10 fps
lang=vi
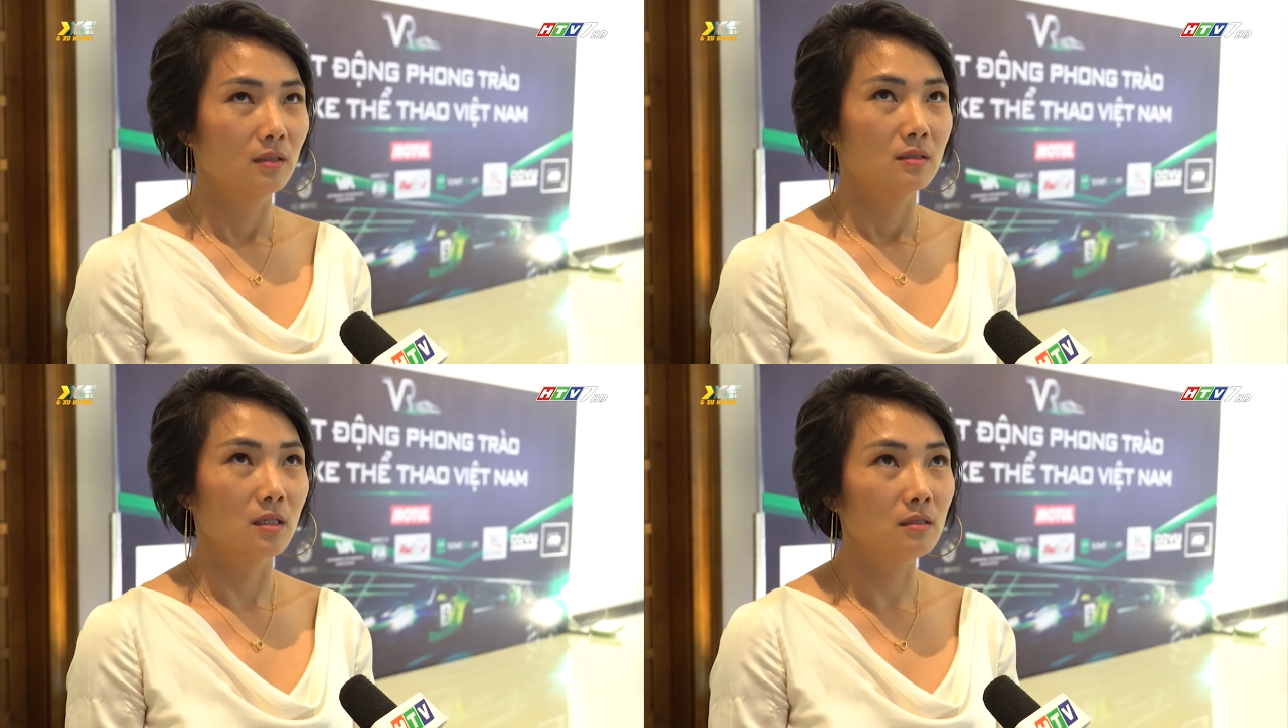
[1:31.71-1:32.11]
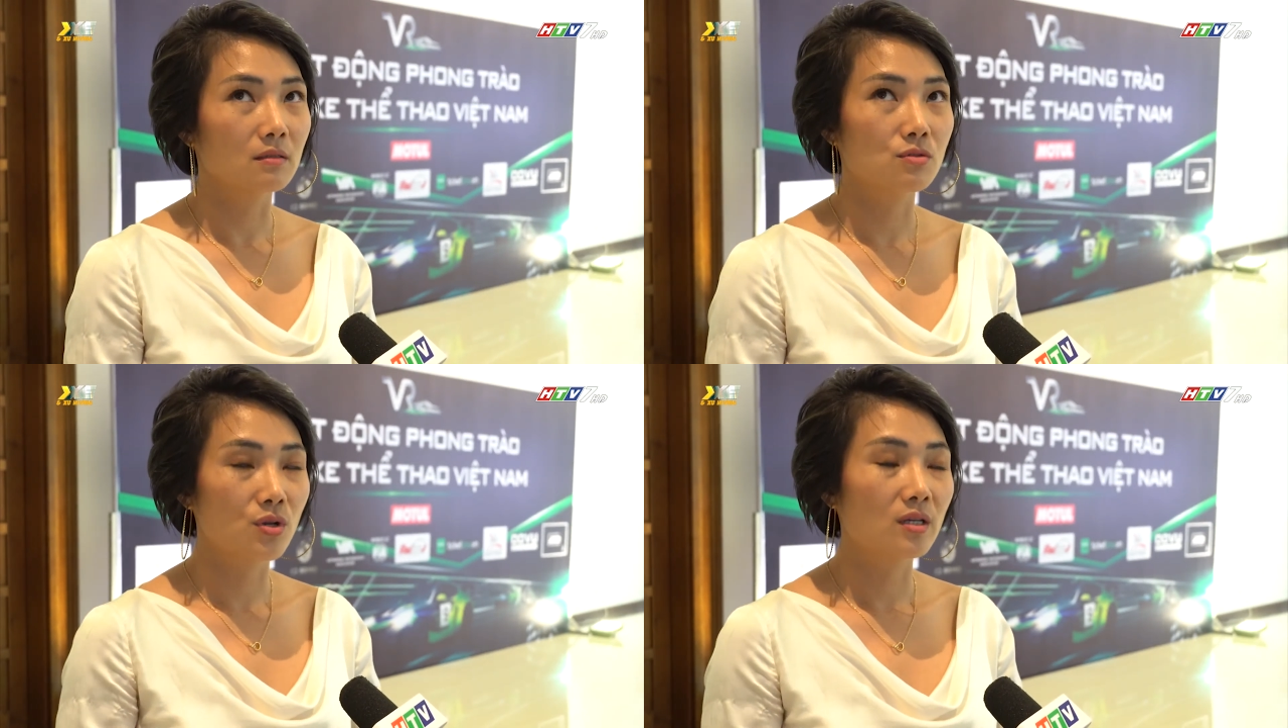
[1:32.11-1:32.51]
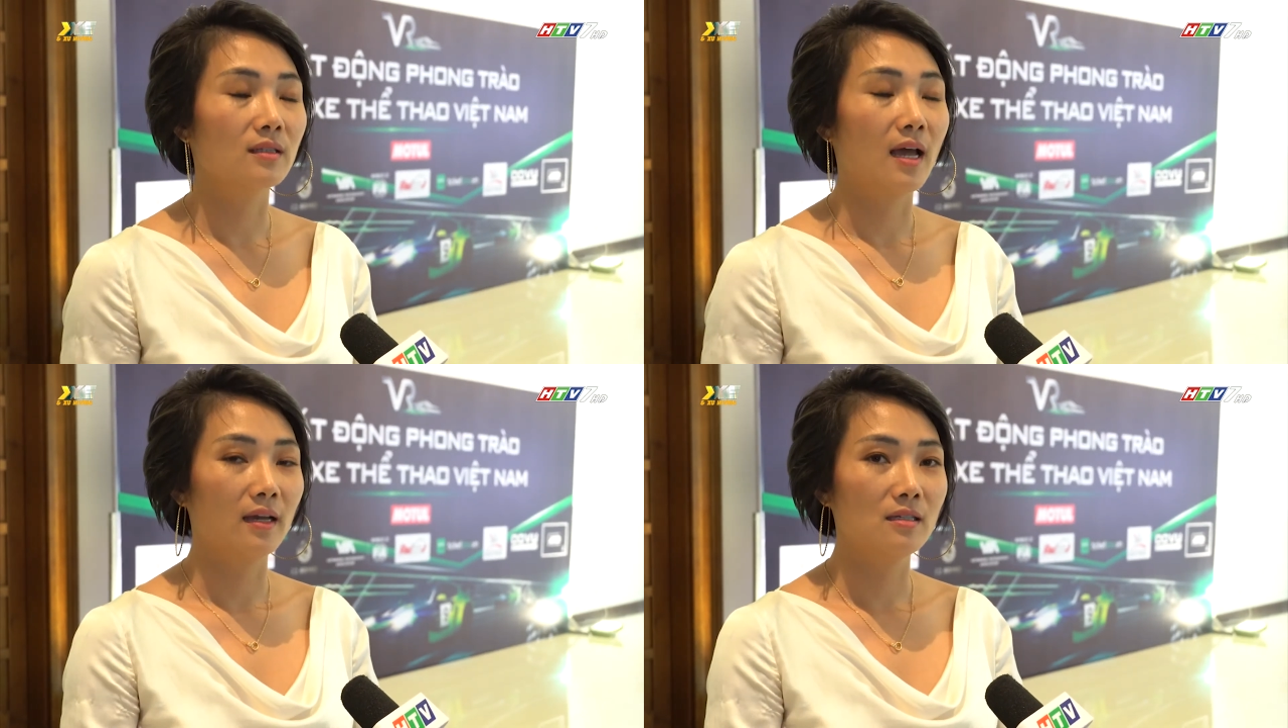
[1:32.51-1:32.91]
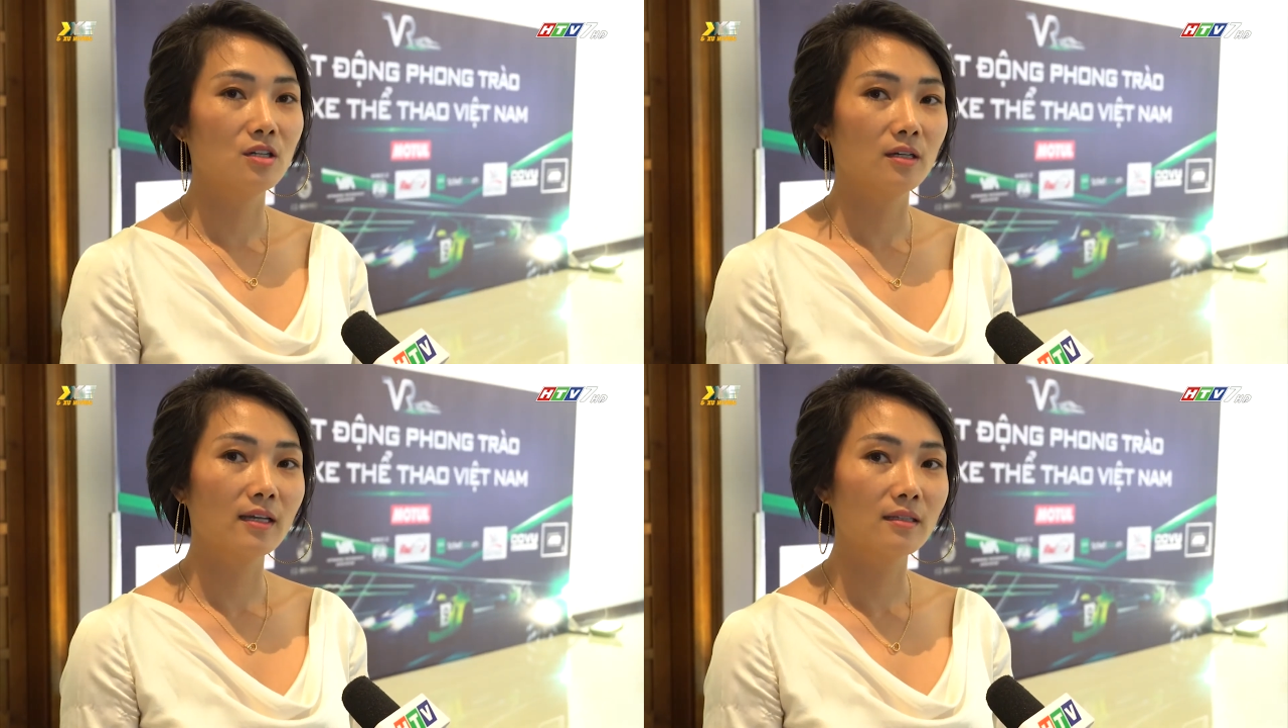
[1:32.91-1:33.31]
sẽ được truyền tải
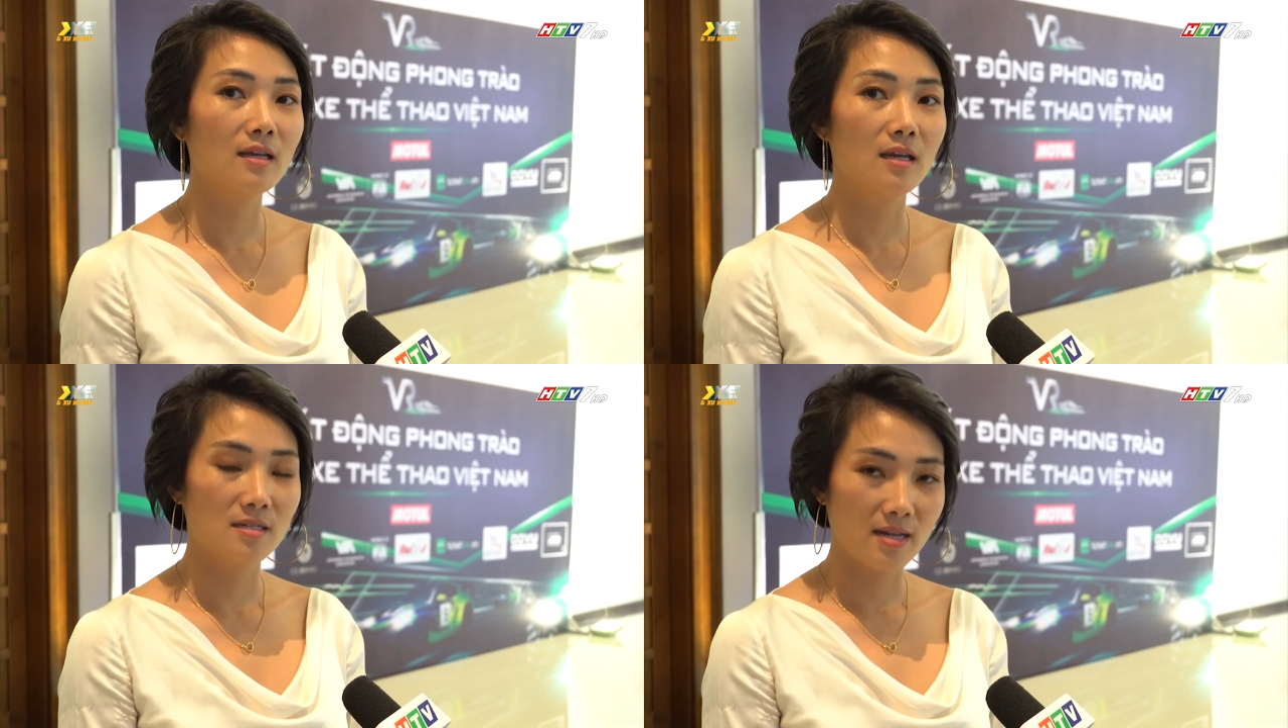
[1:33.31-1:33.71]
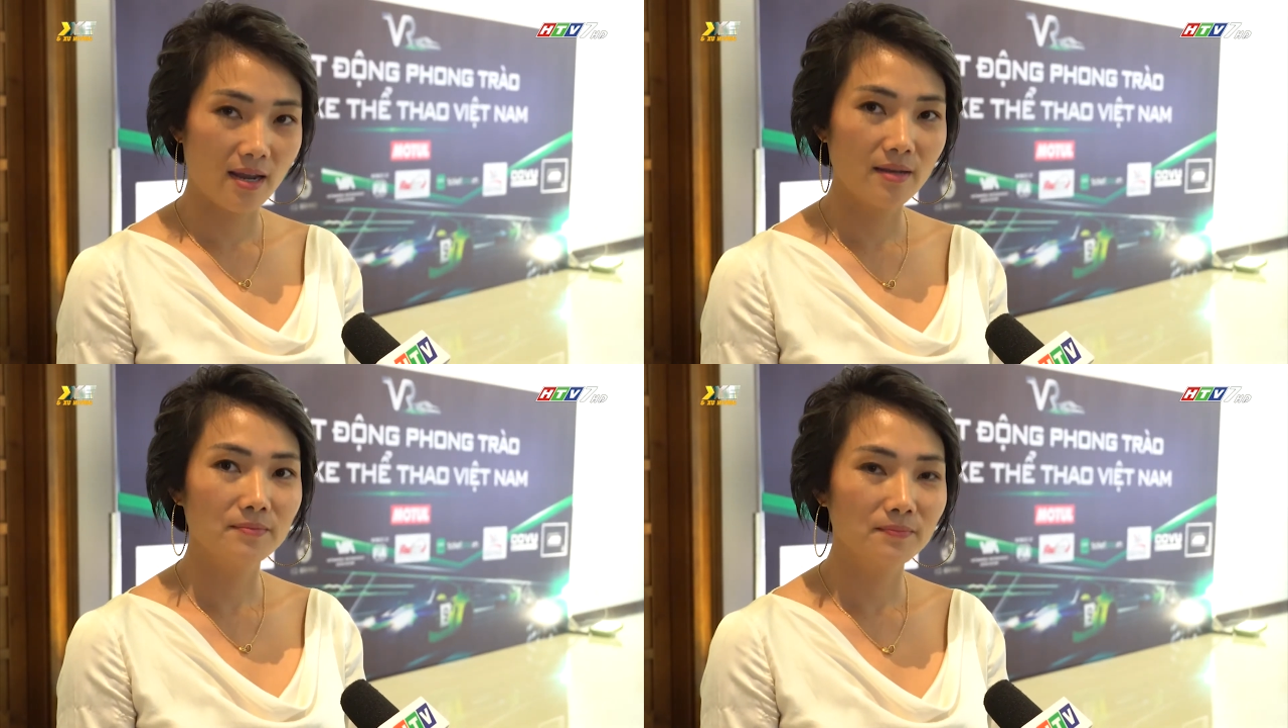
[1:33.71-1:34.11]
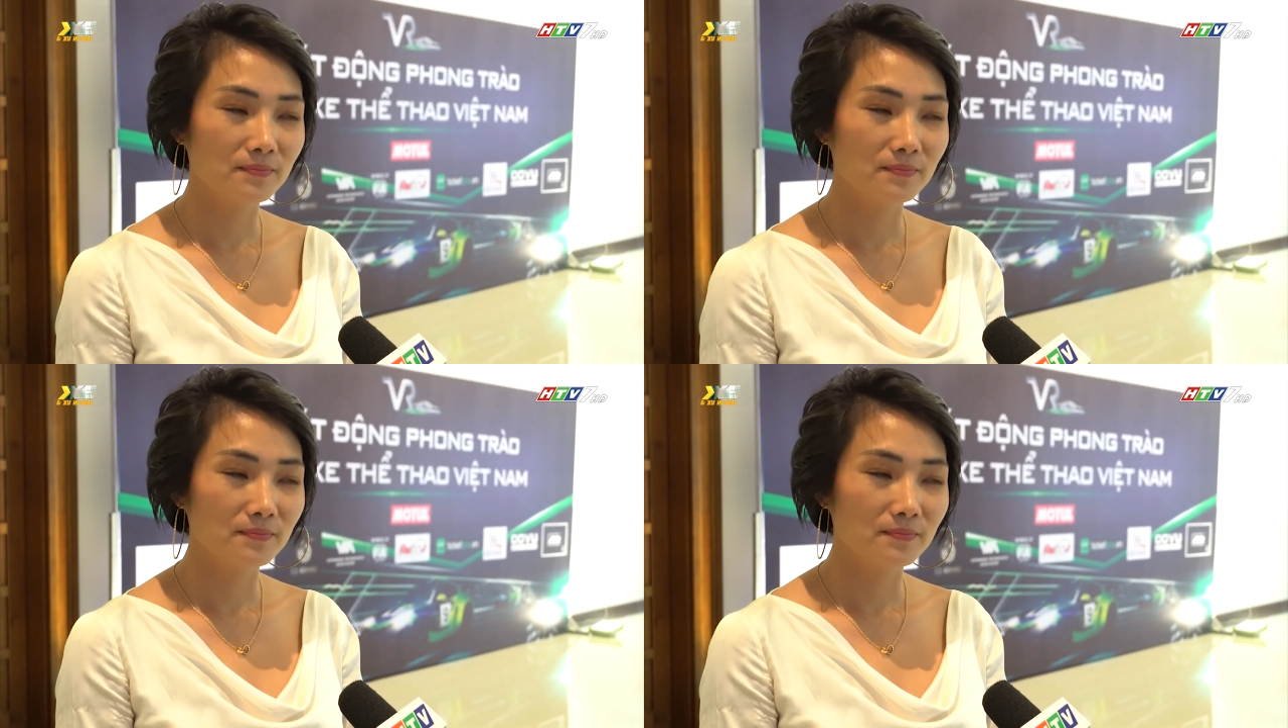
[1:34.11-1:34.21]
cho các thế hệ trẻ.